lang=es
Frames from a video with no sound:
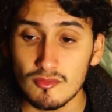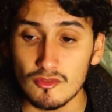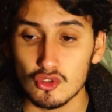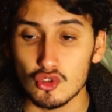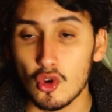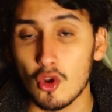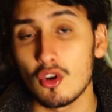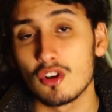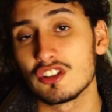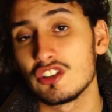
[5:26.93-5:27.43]

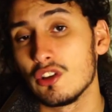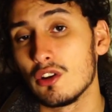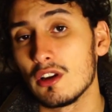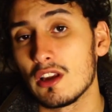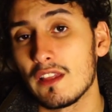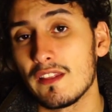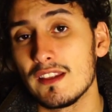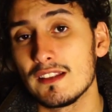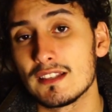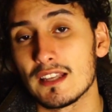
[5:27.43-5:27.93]
Su conocido
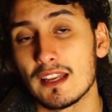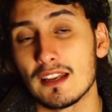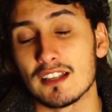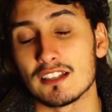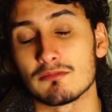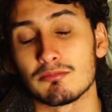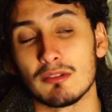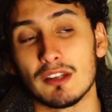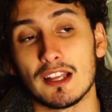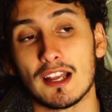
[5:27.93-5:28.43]
le dice, le
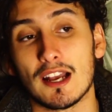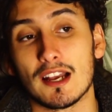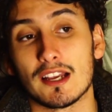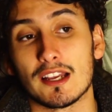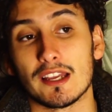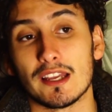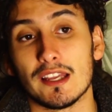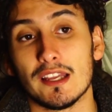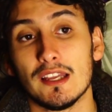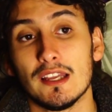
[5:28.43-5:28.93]
explica
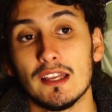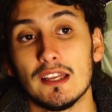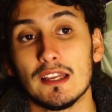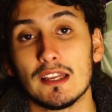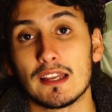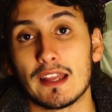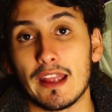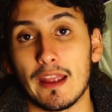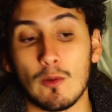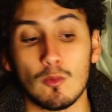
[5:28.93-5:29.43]
que,
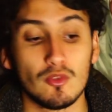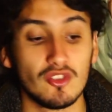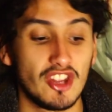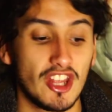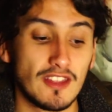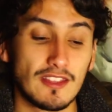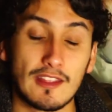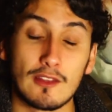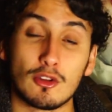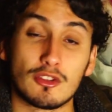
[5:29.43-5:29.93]
un
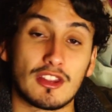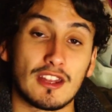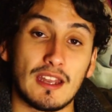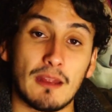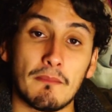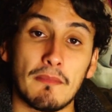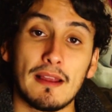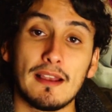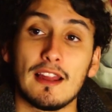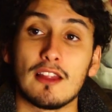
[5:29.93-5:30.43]
diente lo tiene
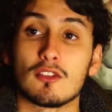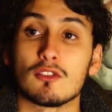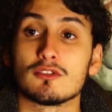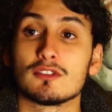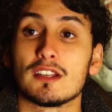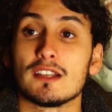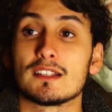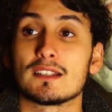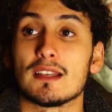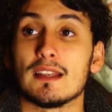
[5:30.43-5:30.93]
mal,
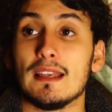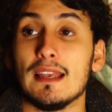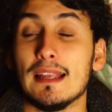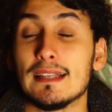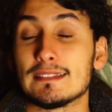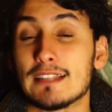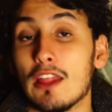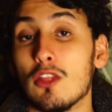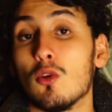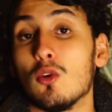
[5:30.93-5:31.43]
entonces le
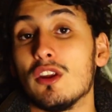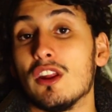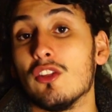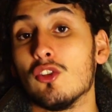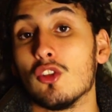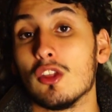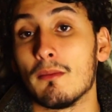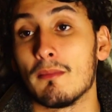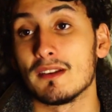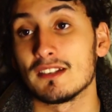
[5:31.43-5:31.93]
está
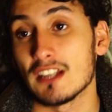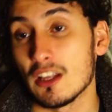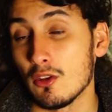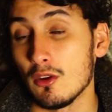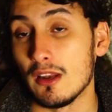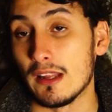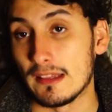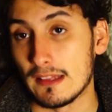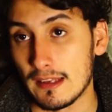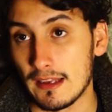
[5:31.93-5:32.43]
doliendo demasiado,
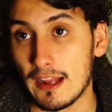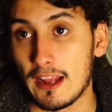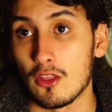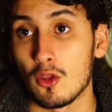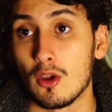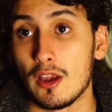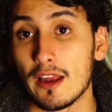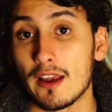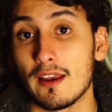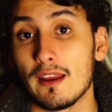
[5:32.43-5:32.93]
le tiene que
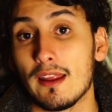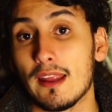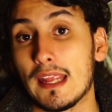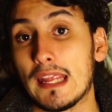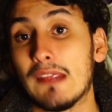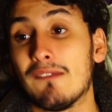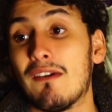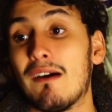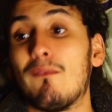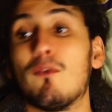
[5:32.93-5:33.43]
doler
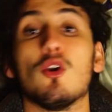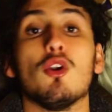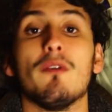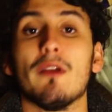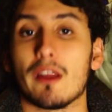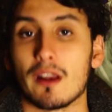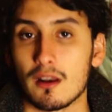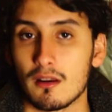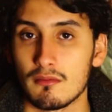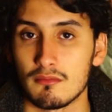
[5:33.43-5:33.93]
y va a
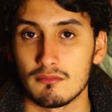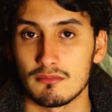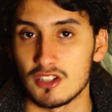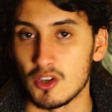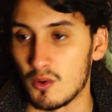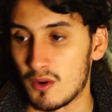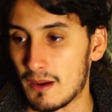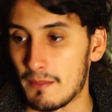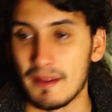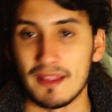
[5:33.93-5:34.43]
volver,
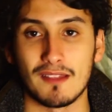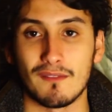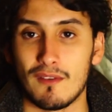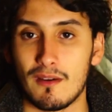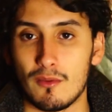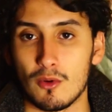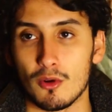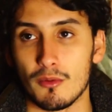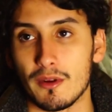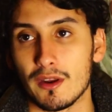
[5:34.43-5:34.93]
seguramente va
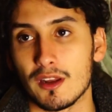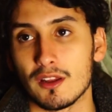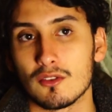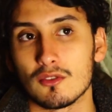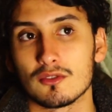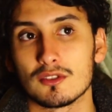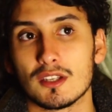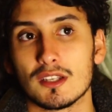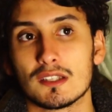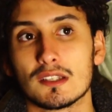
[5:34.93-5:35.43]
a volver.
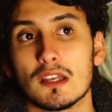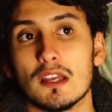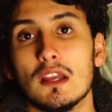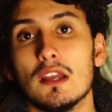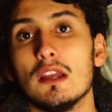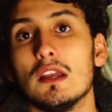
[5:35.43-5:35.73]
Entonces,